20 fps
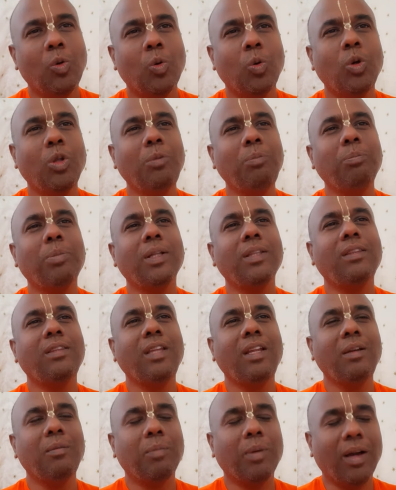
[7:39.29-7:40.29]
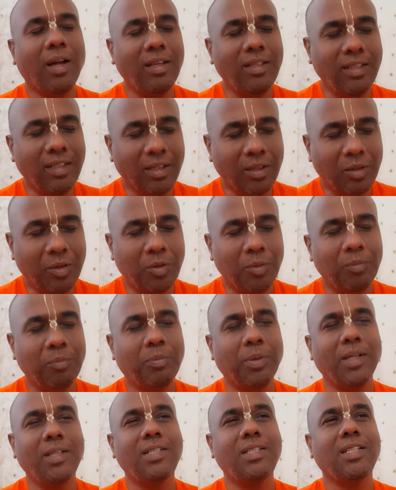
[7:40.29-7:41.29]
குடும்பத்தின் பால் இருக்கும்
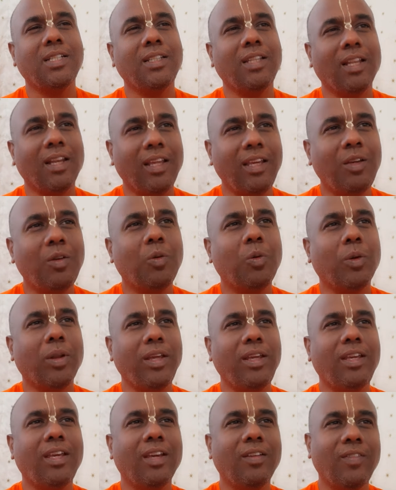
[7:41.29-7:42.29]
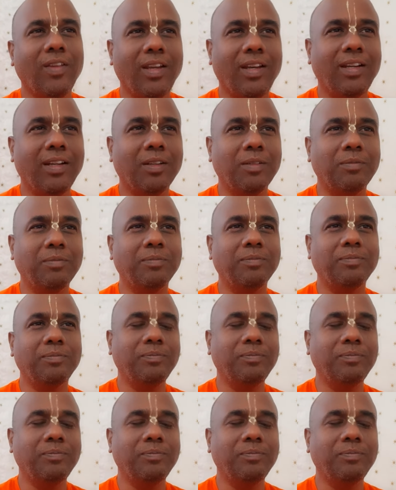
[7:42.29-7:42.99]
பற்றுதலை குறைக்க வேண்டும்